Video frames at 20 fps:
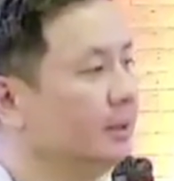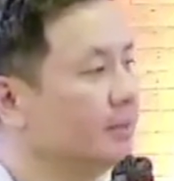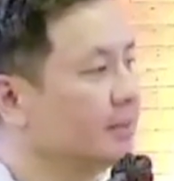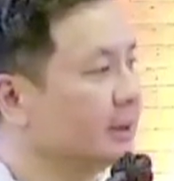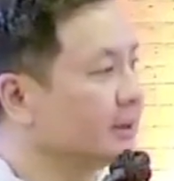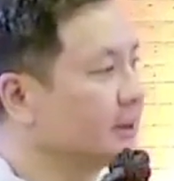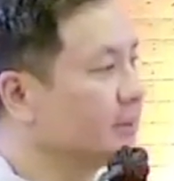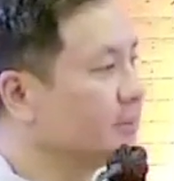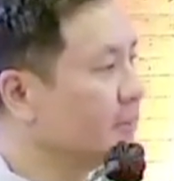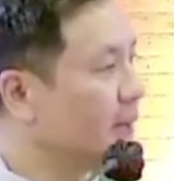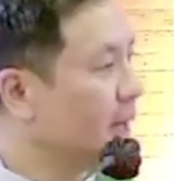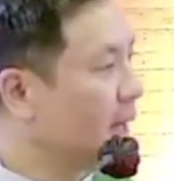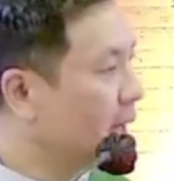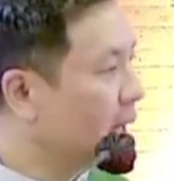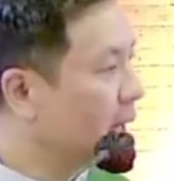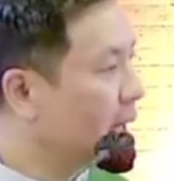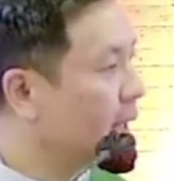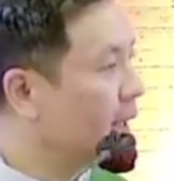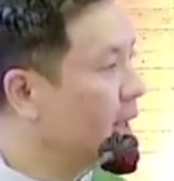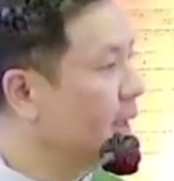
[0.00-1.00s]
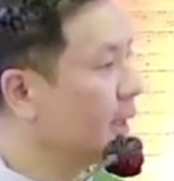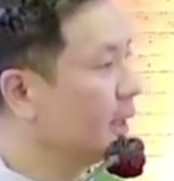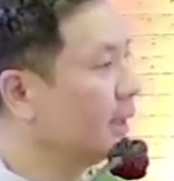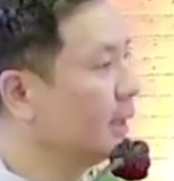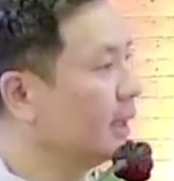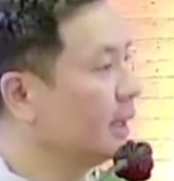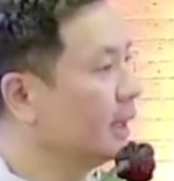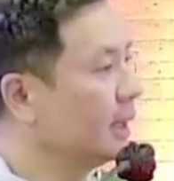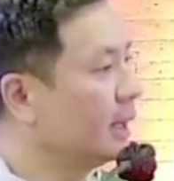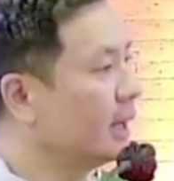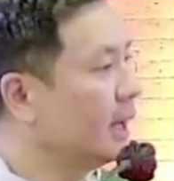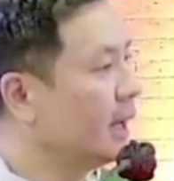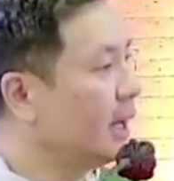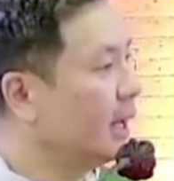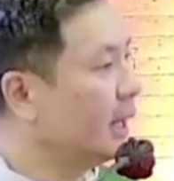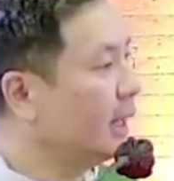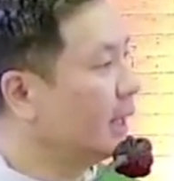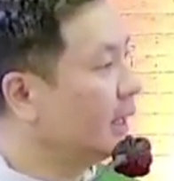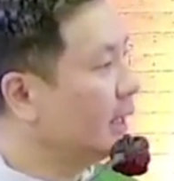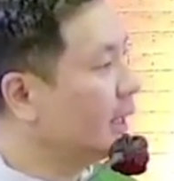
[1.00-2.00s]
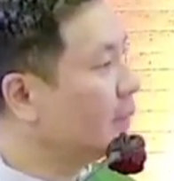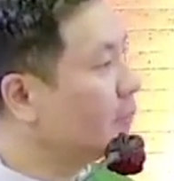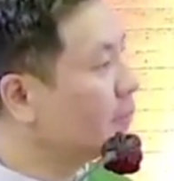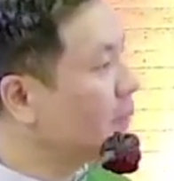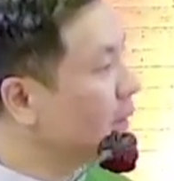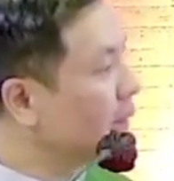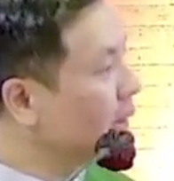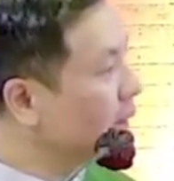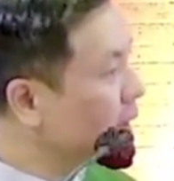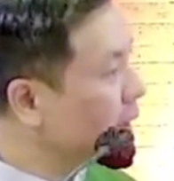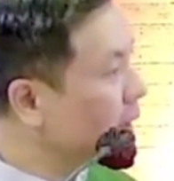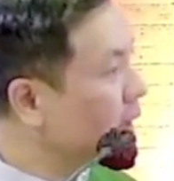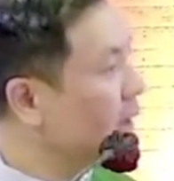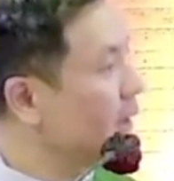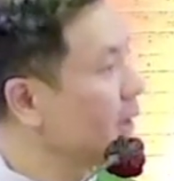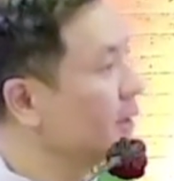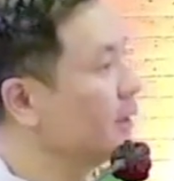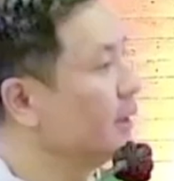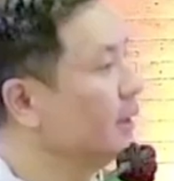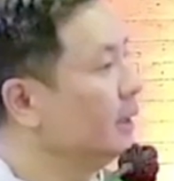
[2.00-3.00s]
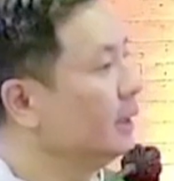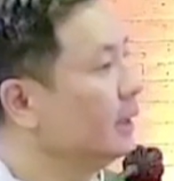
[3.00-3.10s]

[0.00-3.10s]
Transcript: Persembahan adalah hal yang penting